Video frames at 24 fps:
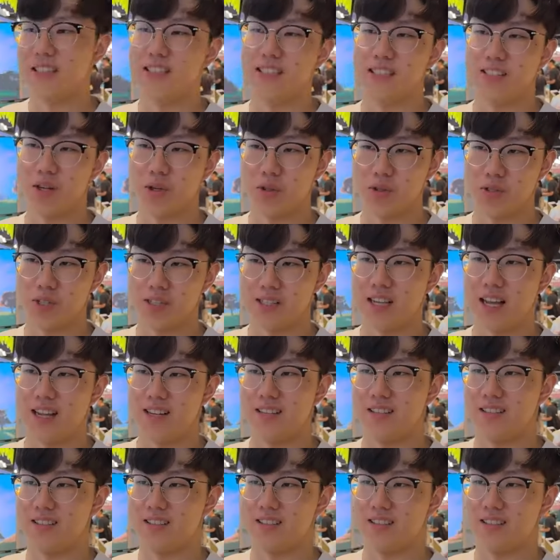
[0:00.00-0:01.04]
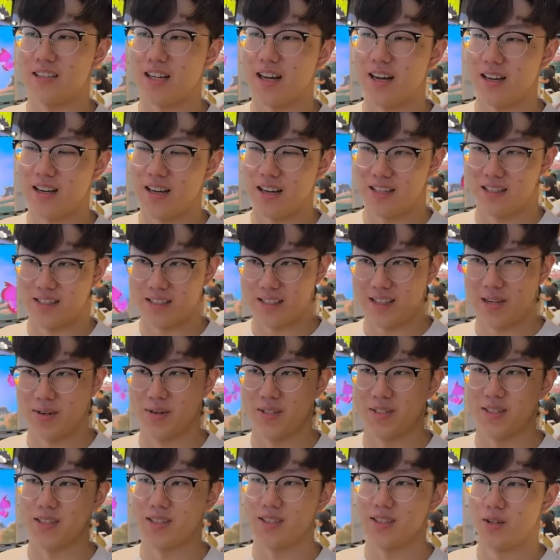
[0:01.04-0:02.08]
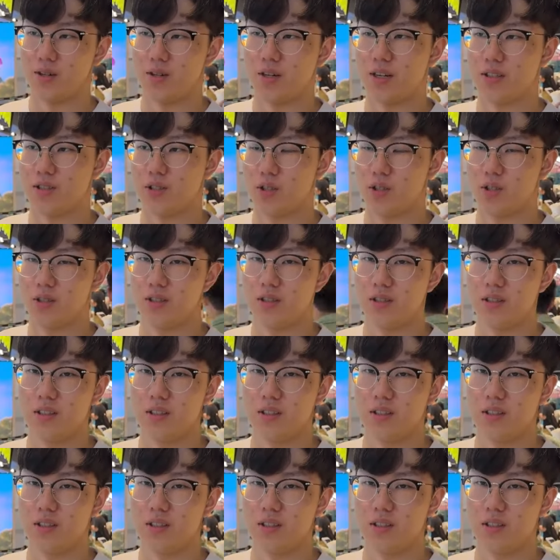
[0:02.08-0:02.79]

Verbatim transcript: 你已经工作三年了，然后还是三万四的话，就。